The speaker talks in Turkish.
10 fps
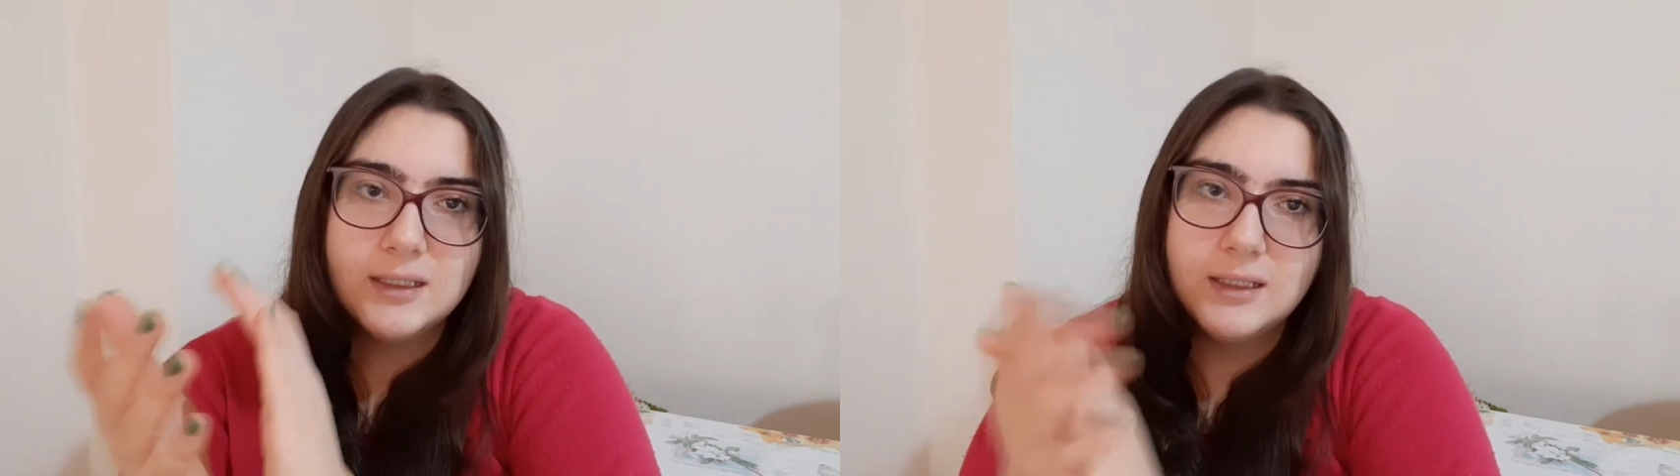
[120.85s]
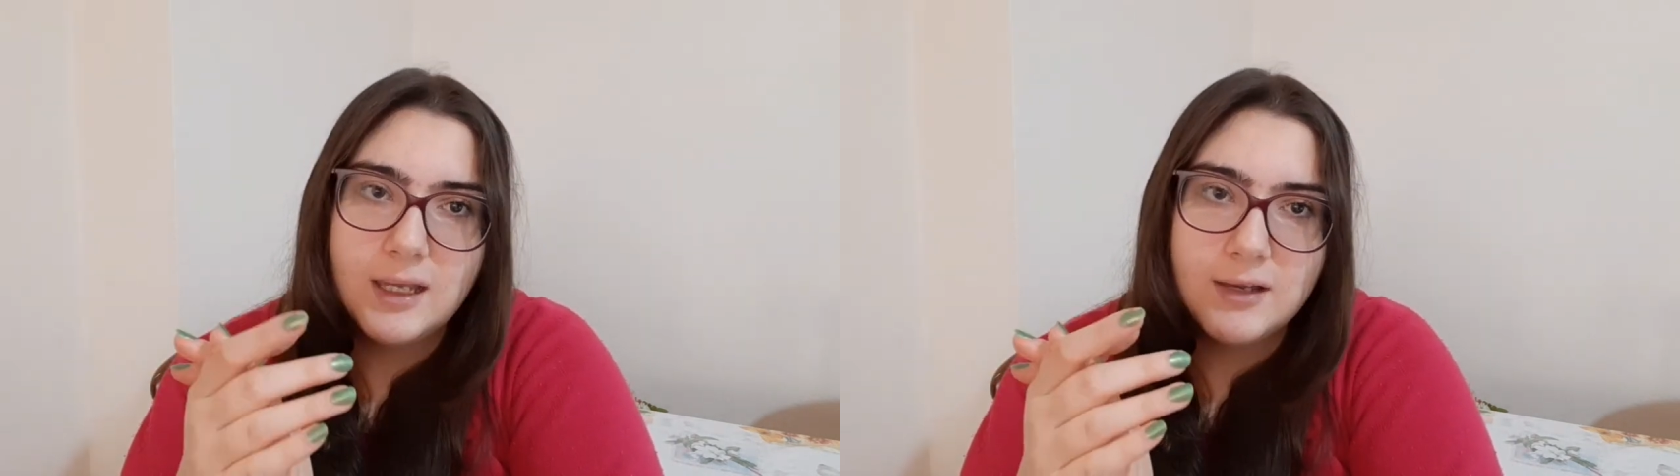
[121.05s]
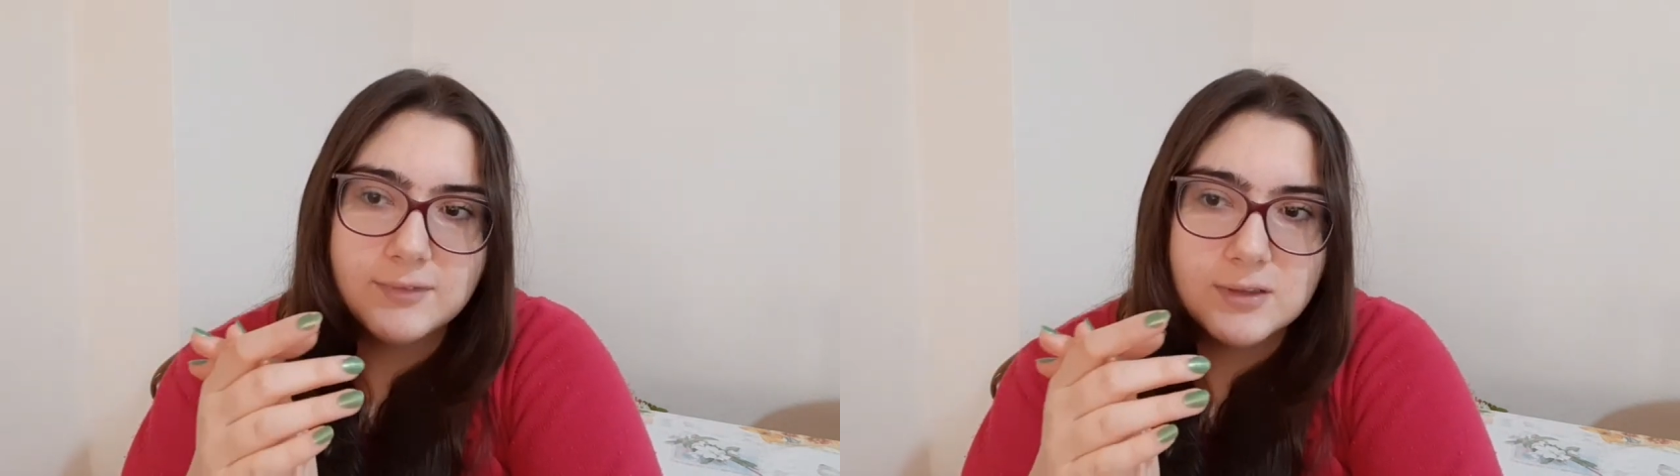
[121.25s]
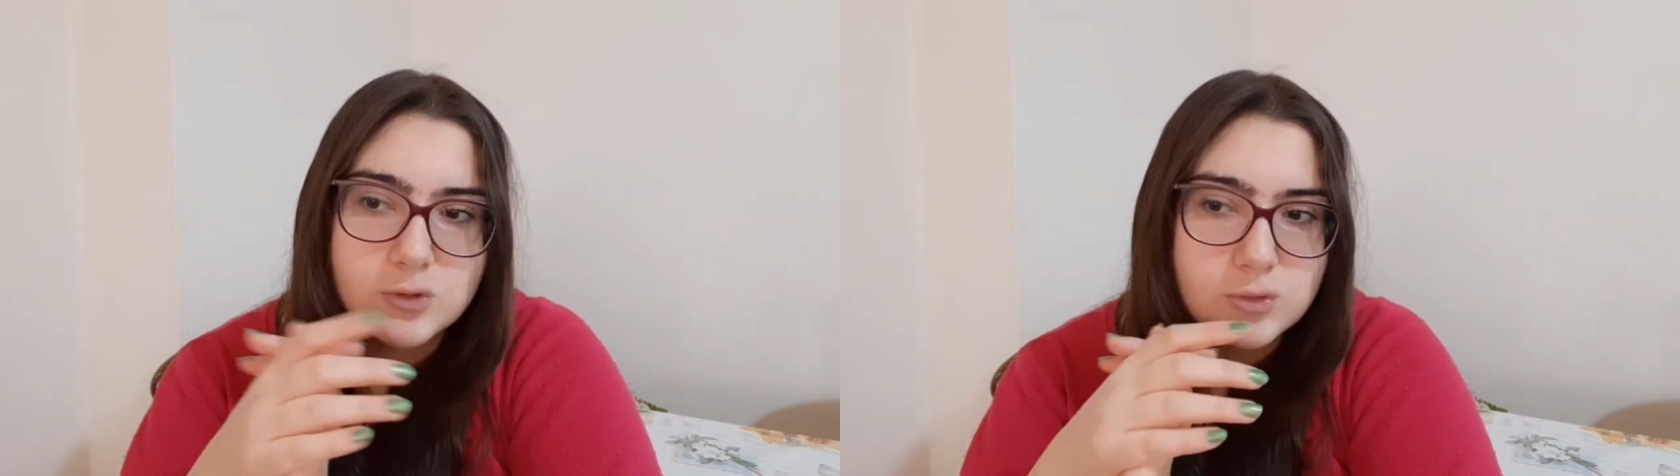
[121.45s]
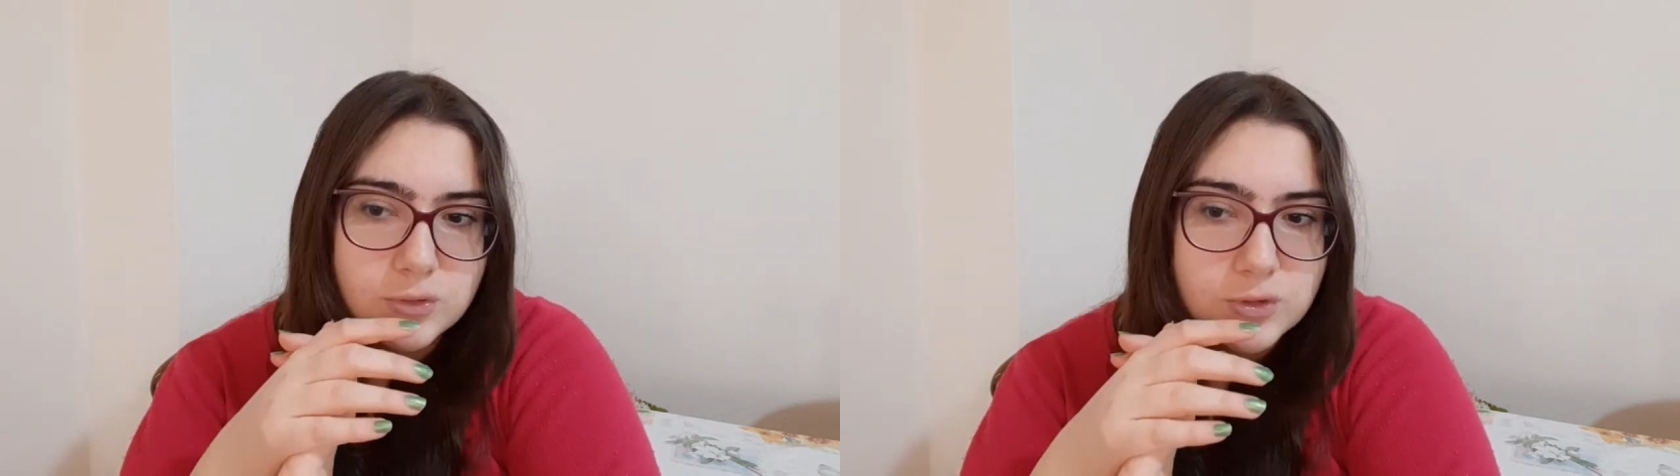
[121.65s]
2 hafta
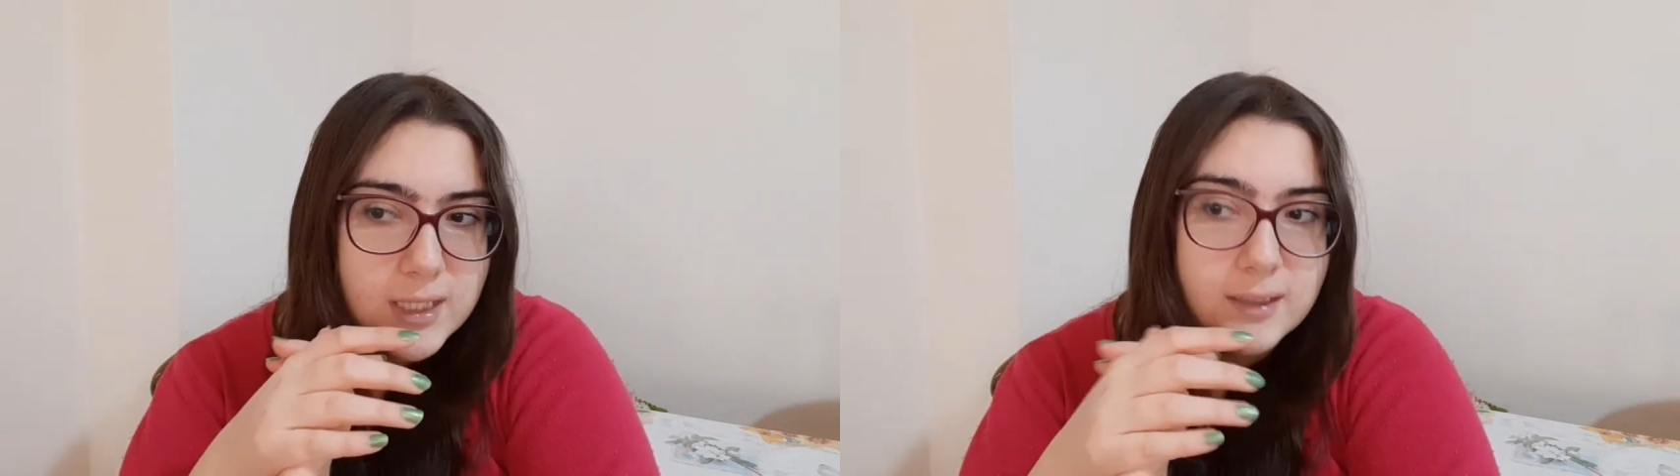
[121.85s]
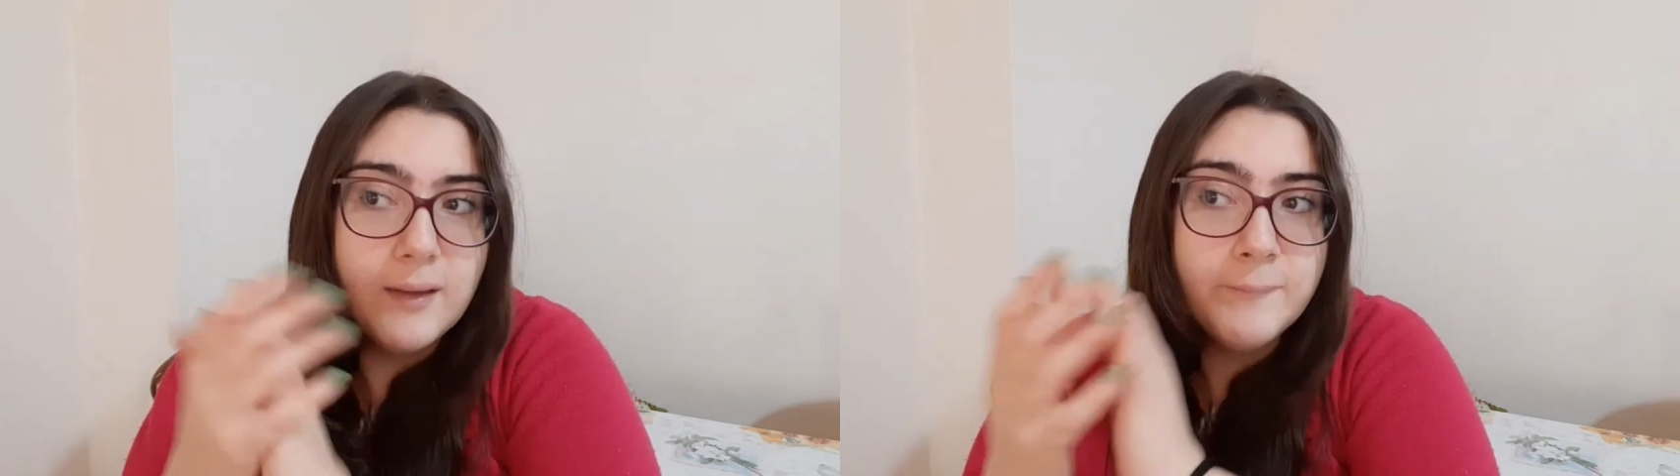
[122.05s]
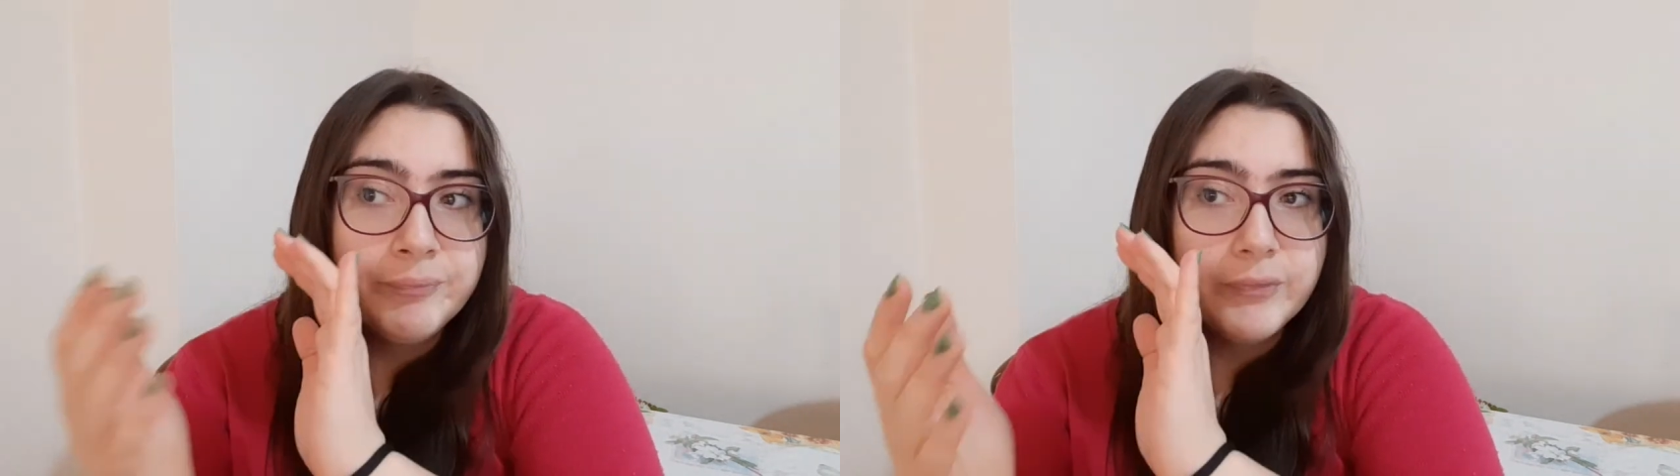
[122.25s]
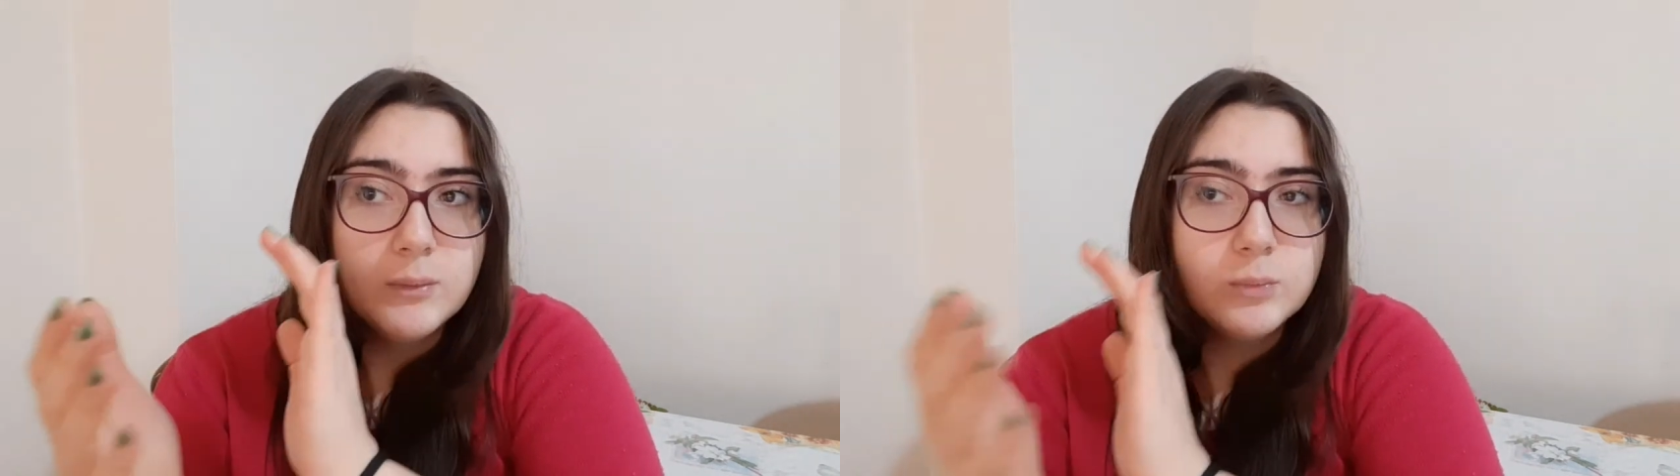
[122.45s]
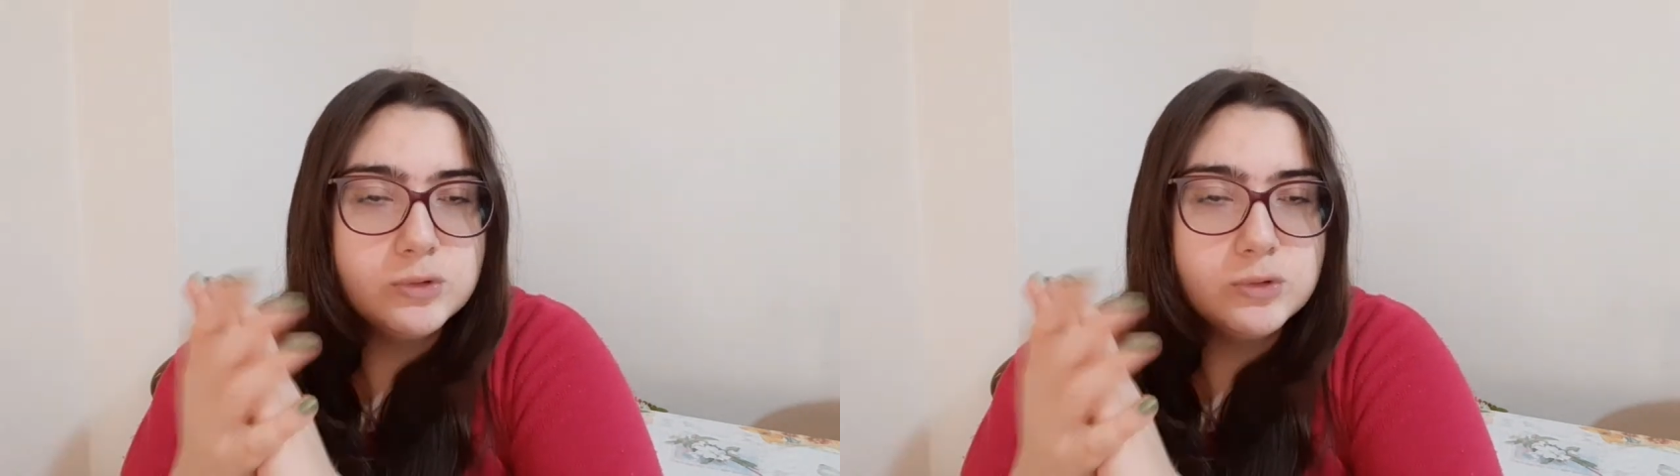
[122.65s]
sürecek. Bu